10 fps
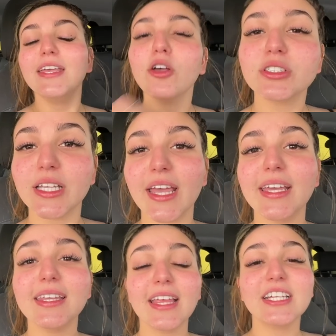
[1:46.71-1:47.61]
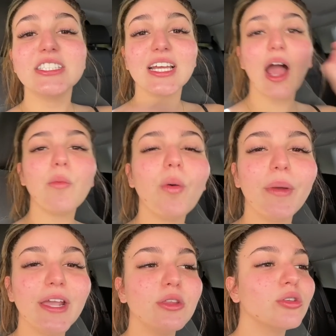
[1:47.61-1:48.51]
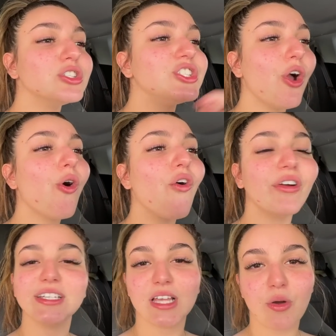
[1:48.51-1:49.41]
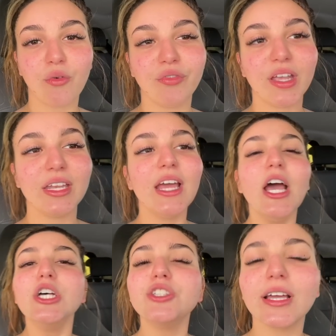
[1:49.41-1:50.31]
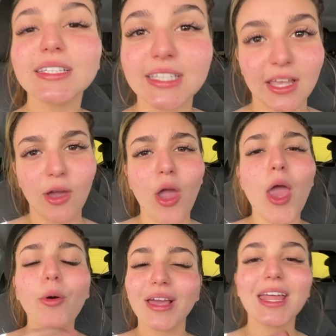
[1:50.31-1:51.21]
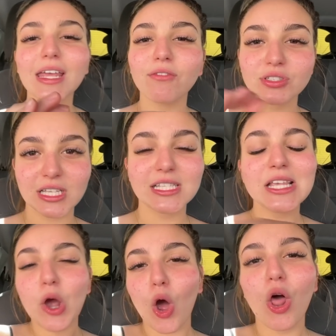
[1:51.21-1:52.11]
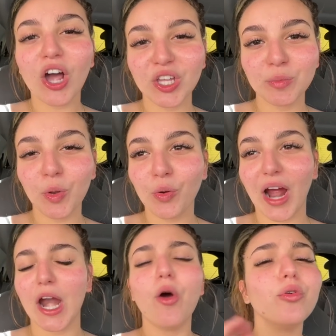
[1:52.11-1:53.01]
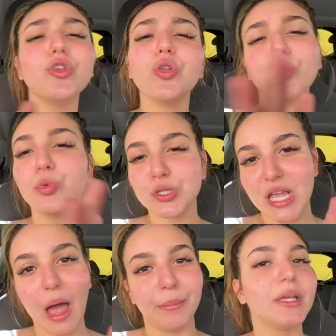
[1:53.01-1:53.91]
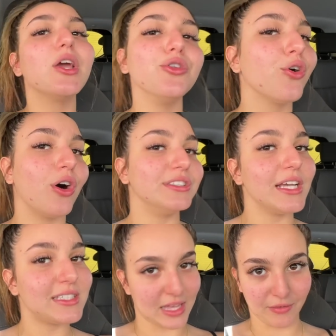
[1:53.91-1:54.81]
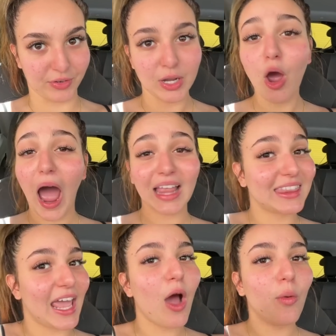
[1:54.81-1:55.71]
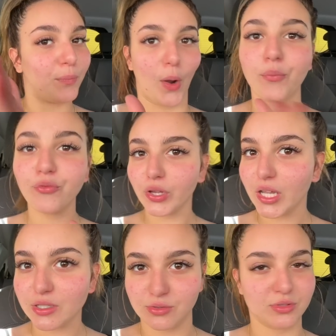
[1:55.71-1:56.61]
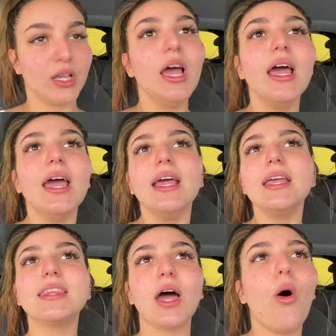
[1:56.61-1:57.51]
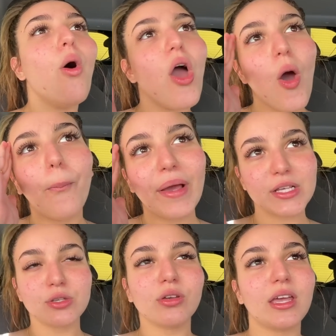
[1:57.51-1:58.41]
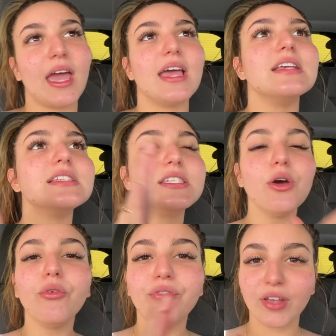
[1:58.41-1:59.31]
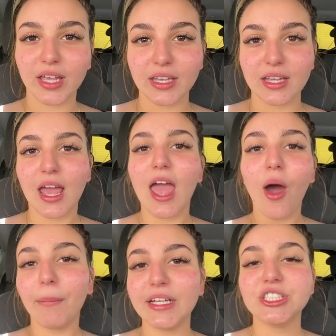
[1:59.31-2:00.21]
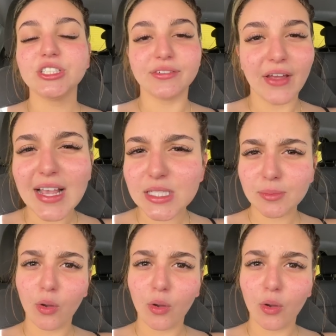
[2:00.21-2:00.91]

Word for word: E eu sei que tem que chegar o momento de eu conversar com o Vini. Só que assim, eu quero que vocês se coloquem no meu lugar. Todo mundo sabe que eu não gosto da Stephanie, até o próprio Vinícius. Então, eu penso que se o Vini realmente tivesse uma